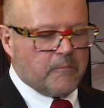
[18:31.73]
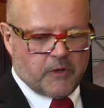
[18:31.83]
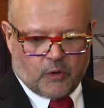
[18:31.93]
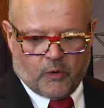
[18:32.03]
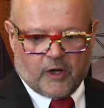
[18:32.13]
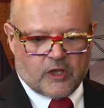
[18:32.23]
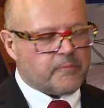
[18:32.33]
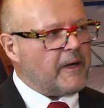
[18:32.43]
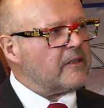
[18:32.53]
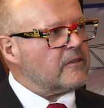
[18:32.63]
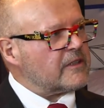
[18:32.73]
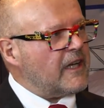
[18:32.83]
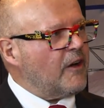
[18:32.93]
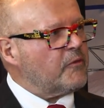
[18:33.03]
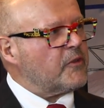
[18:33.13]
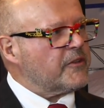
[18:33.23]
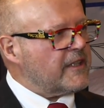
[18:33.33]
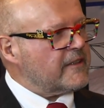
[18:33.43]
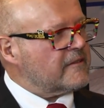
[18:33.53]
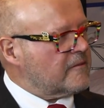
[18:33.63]
mit höherer Spannung drauf und
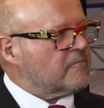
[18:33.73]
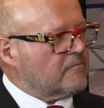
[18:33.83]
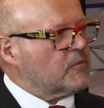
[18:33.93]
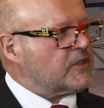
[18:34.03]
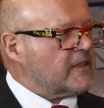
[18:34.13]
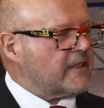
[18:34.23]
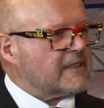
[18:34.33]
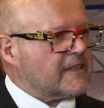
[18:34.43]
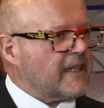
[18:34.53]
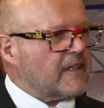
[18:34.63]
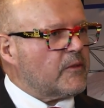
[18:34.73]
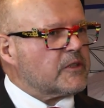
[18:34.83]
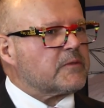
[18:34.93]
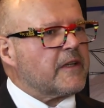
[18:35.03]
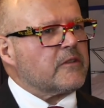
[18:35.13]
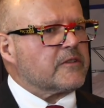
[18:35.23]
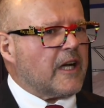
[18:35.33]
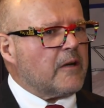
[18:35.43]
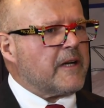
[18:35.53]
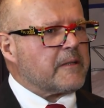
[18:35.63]
dann musste das ja gelöst werden und
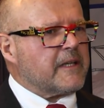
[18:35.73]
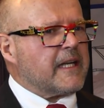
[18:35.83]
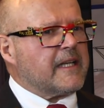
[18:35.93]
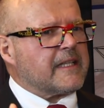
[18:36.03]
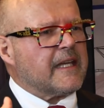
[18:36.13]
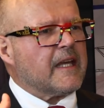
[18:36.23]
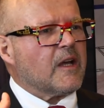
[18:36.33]
darum hat man eigentlich,